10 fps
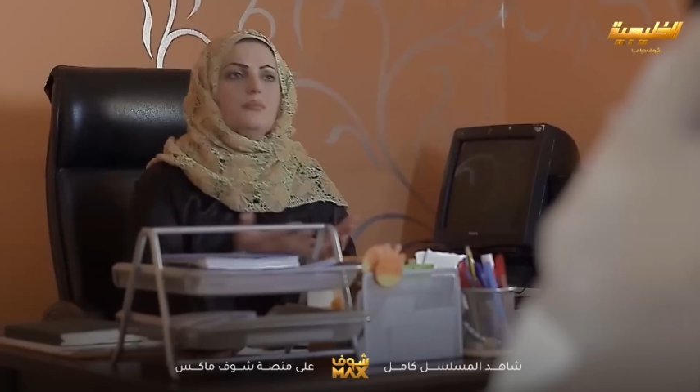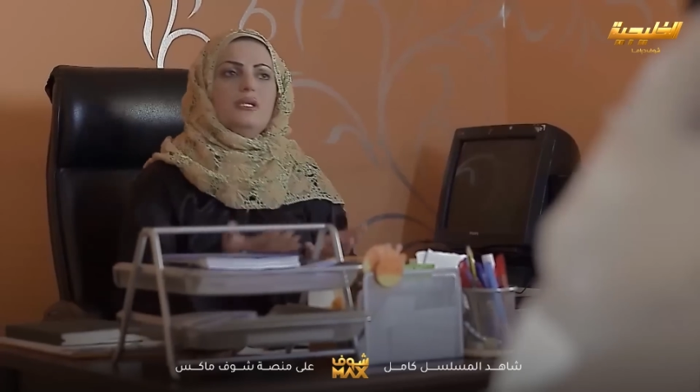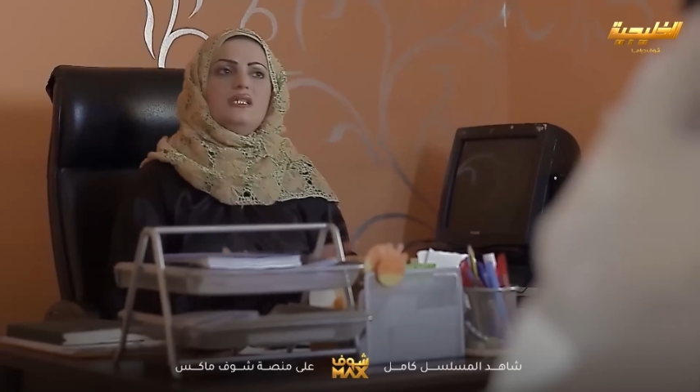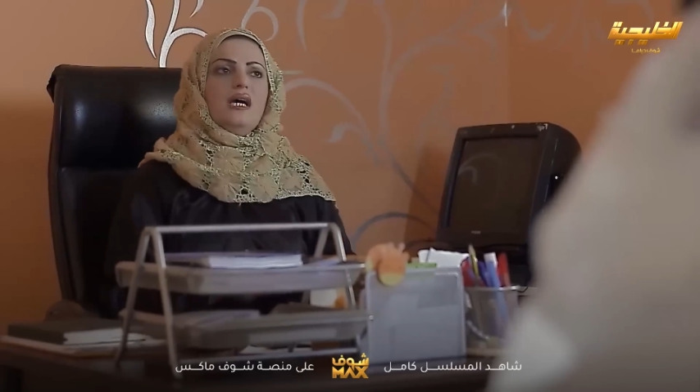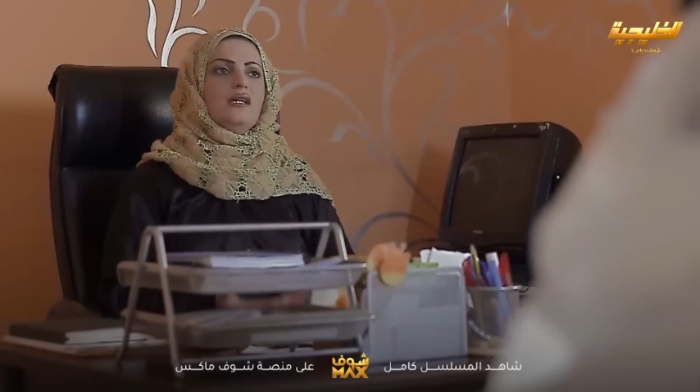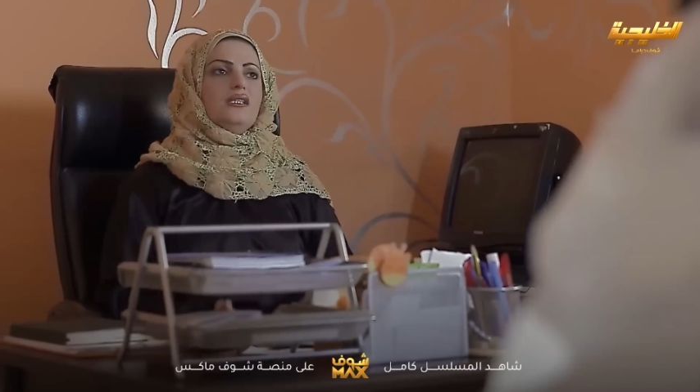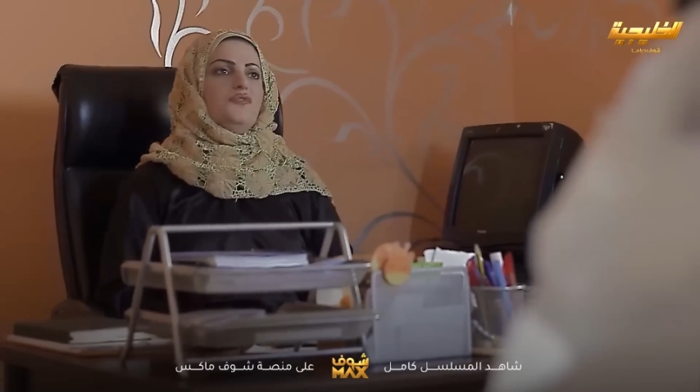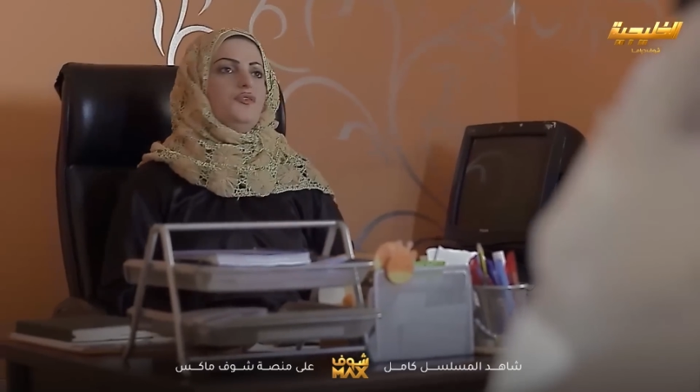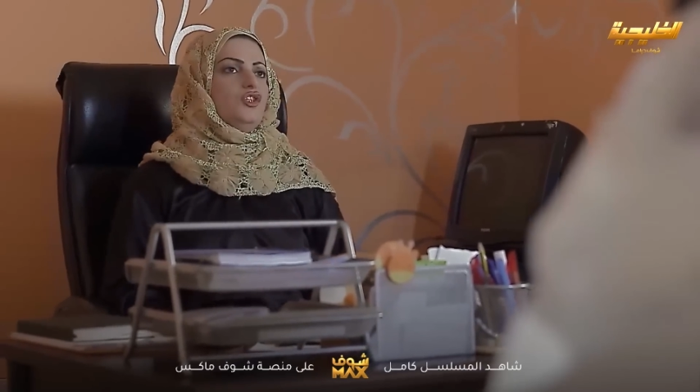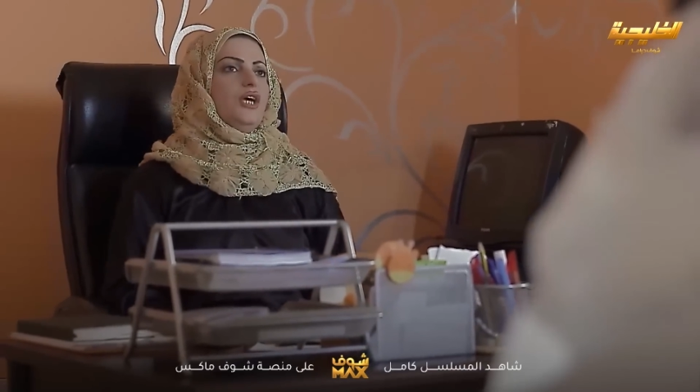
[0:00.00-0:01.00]
بس يا اختي
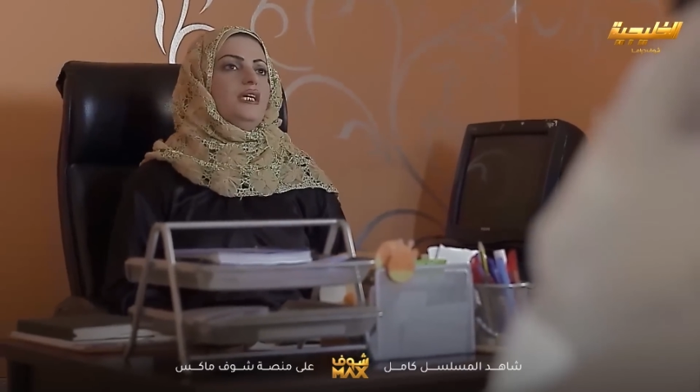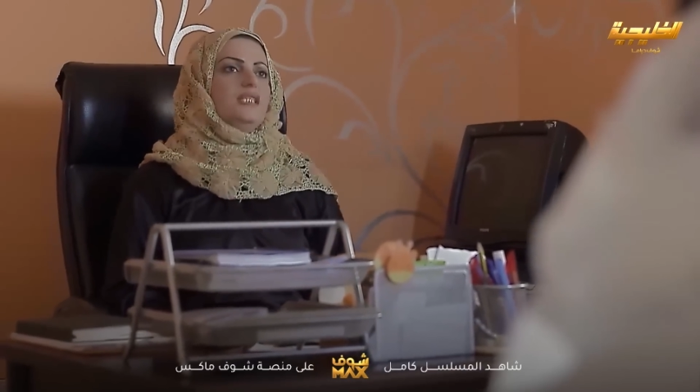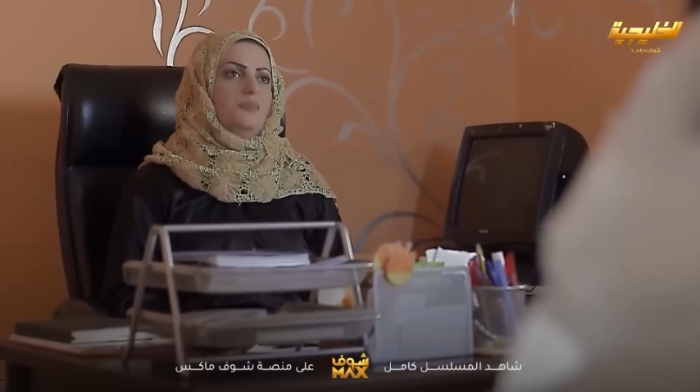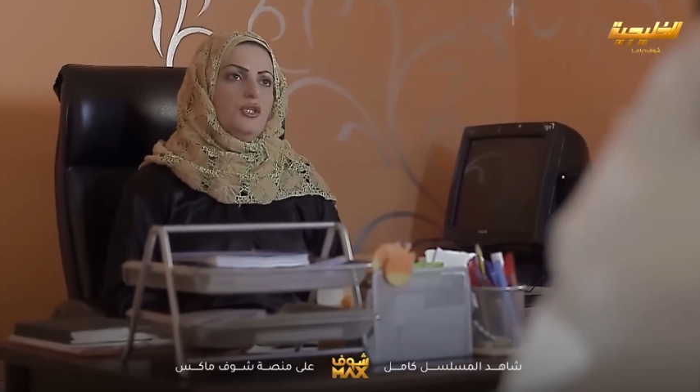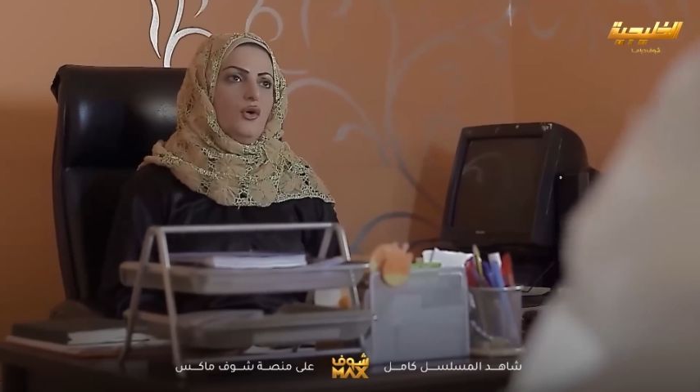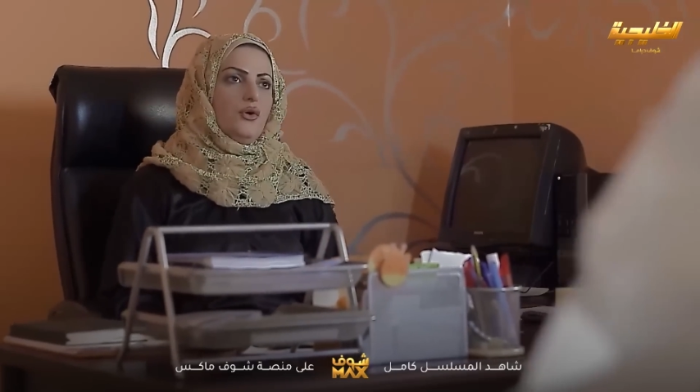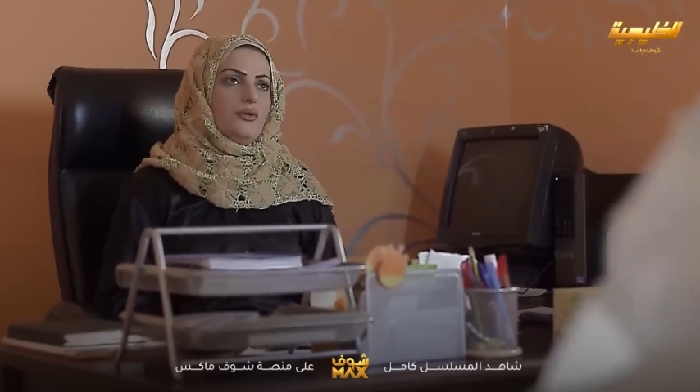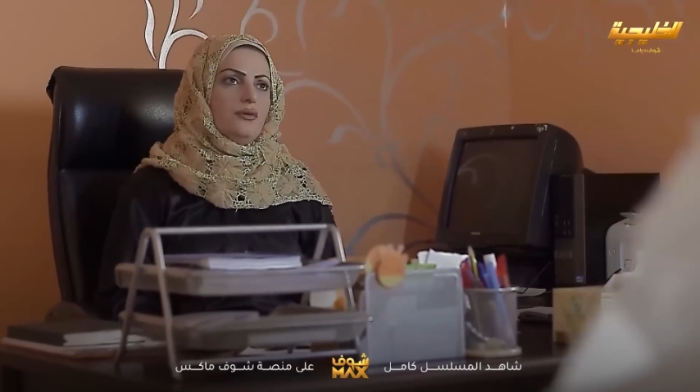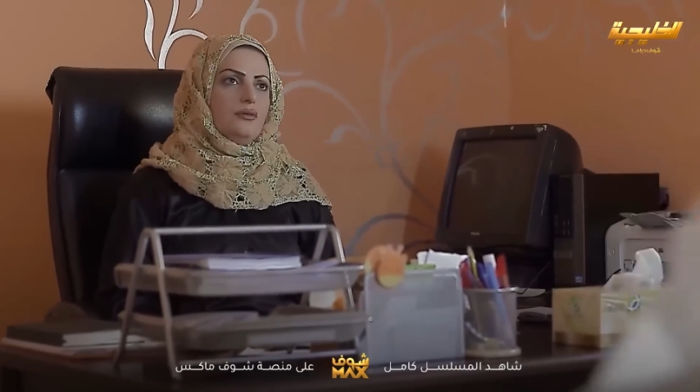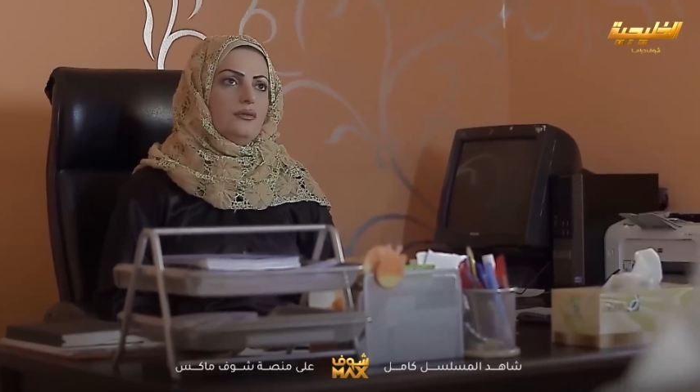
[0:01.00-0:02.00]
في شيء اسمه دور